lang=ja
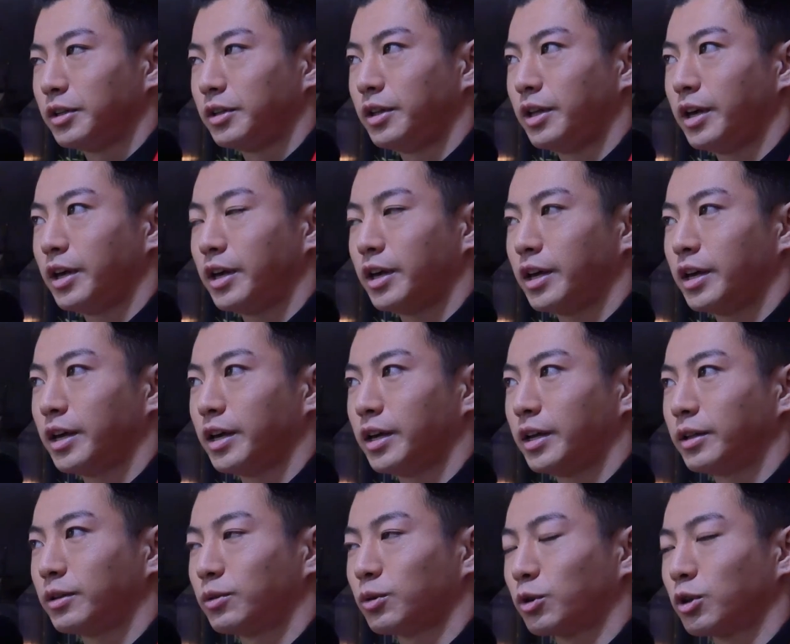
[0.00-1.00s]

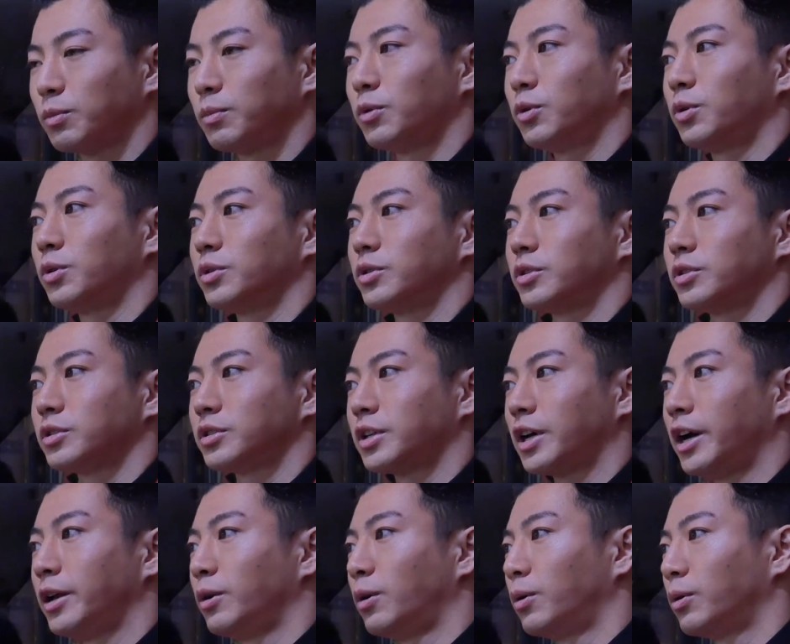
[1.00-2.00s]
でとても
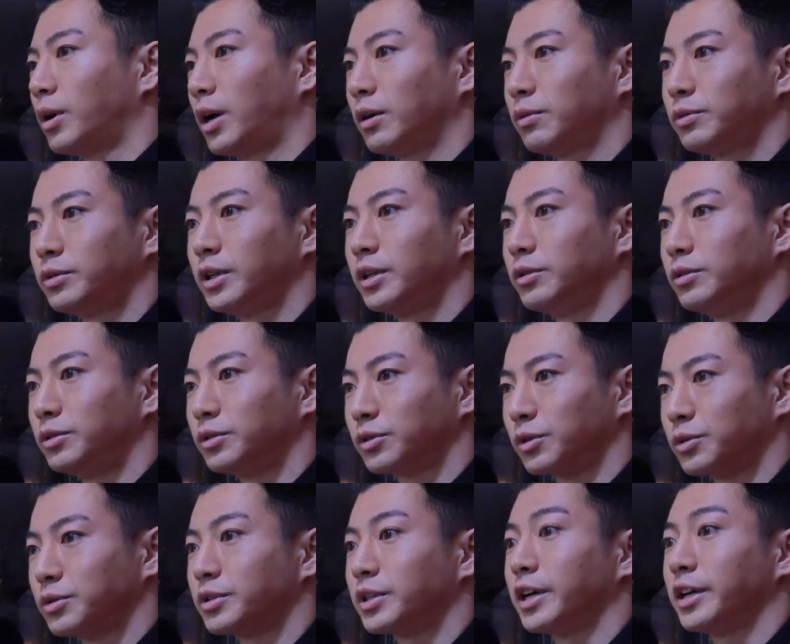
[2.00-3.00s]
才能のあふれる
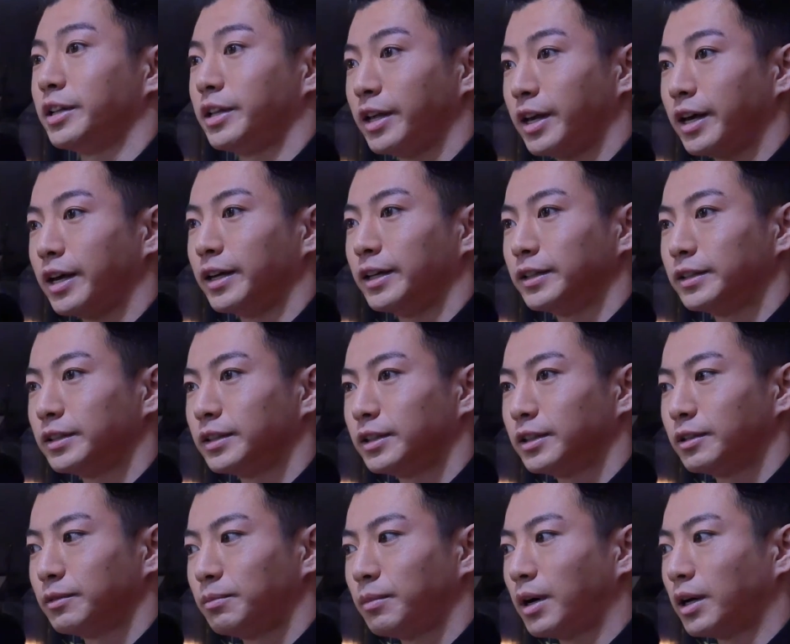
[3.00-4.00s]
存在で
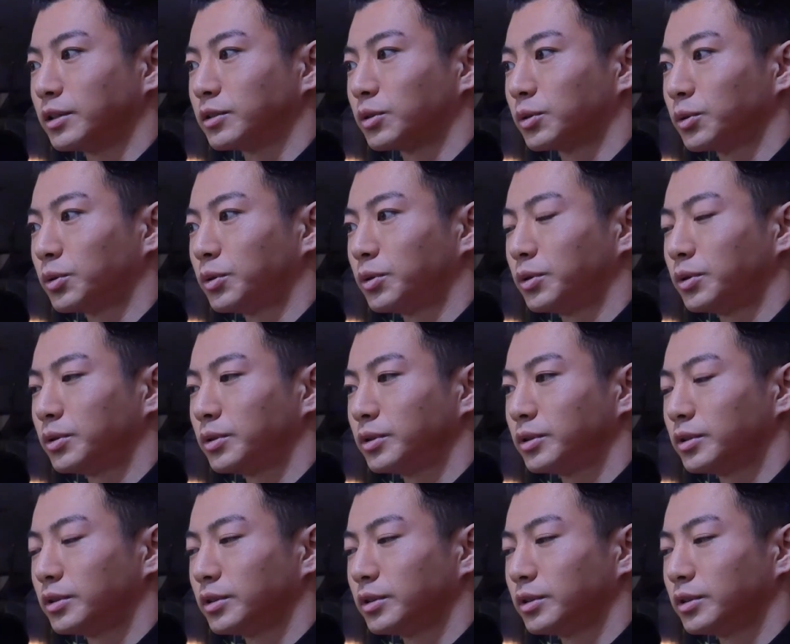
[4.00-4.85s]
まあその